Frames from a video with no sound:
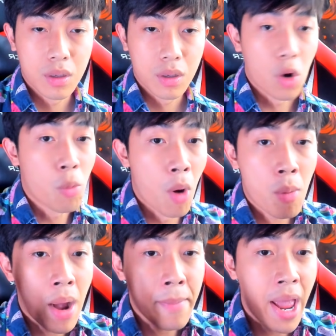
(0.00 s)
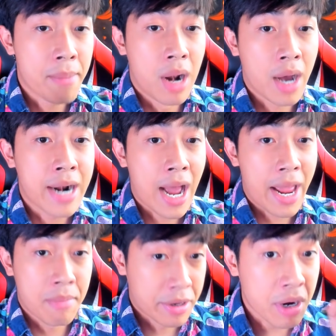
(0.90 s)
Ủa bộ ba má em lỡ đặt
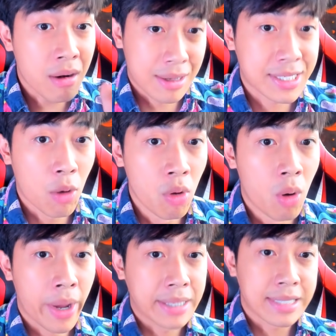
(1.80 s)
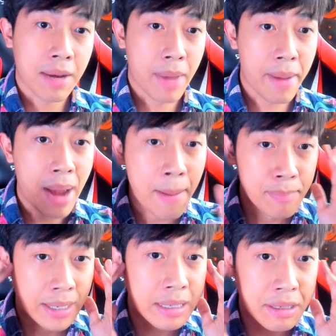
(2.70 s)
em là rất là xấu luôn hay sao mà em ám
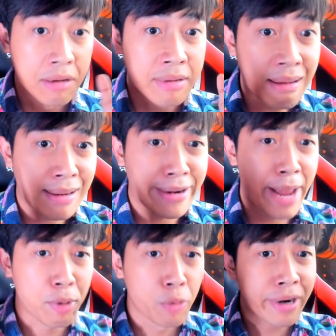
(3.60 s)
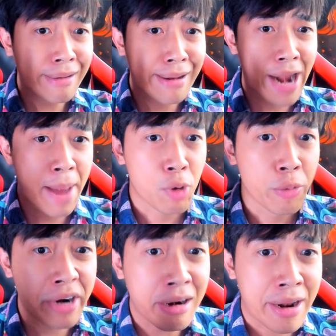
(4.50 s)
ảnh cái chữ rất là đẹp luôn, rất là đẹp
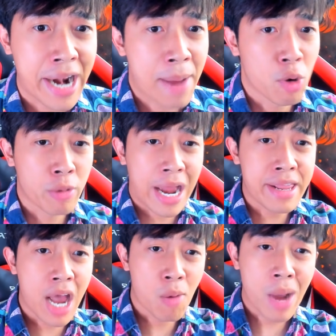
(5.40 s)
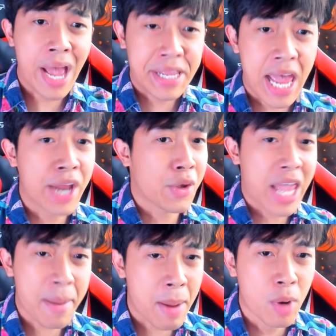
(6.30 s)
luôn, rất là đẹp luôn. Nãy giờ không có ai chê đôi
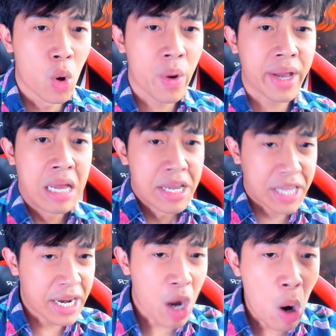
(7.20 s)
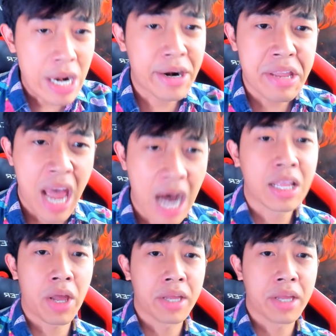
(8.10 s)
dép em luôn á, chỉ nói là nó dơ thôi.